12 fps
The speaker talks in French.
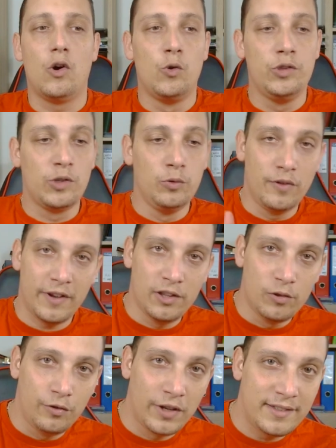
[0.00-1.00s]
aux
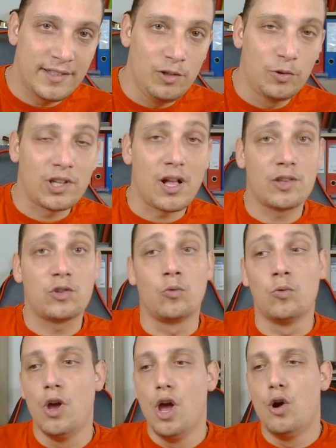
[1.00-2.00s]
nouvelles
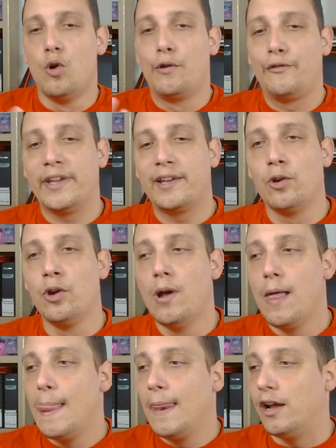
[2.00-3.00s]
illustrations, au fait que
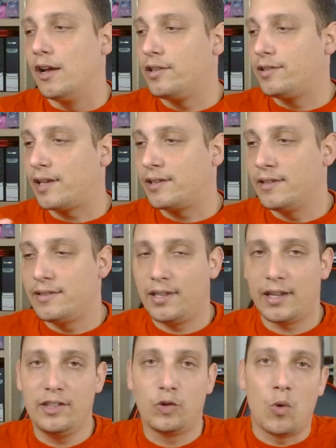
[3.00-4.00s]
euh, certaines
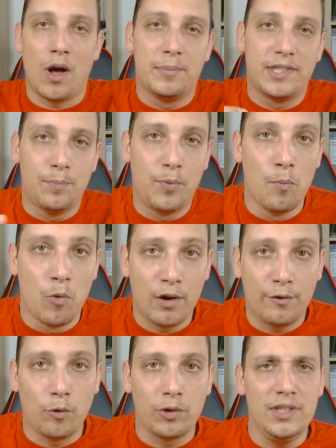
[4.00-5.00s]
séries sont un petit peu moins
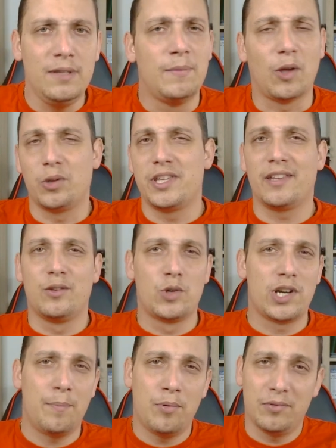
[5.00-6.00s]
fournies. Mais regardez au
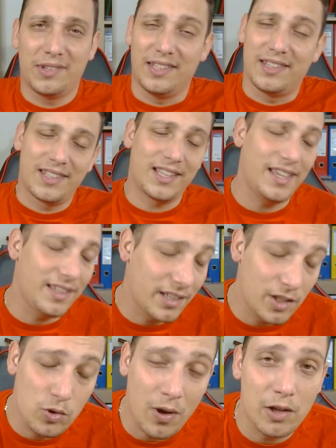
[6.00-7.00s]
Japon, c'est très
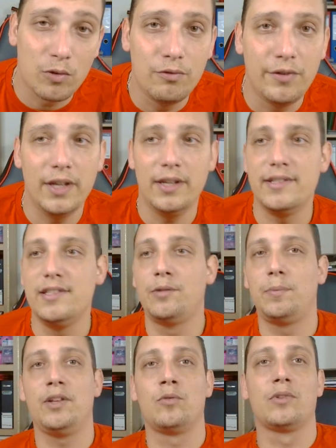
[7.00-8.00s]
très dur à trouver, les
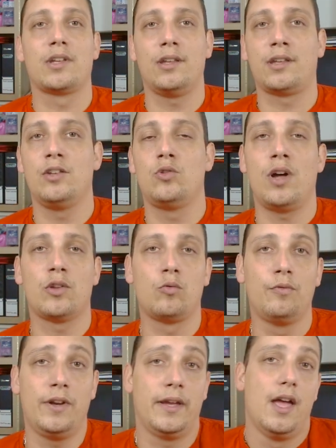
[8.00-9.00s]
displays sont très très durs à
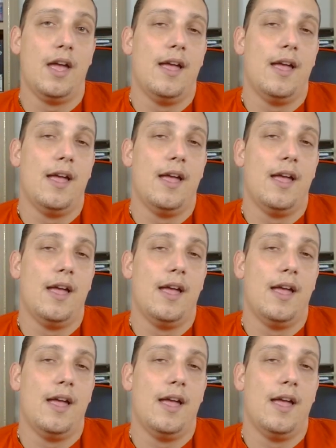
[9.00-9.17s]
trouver.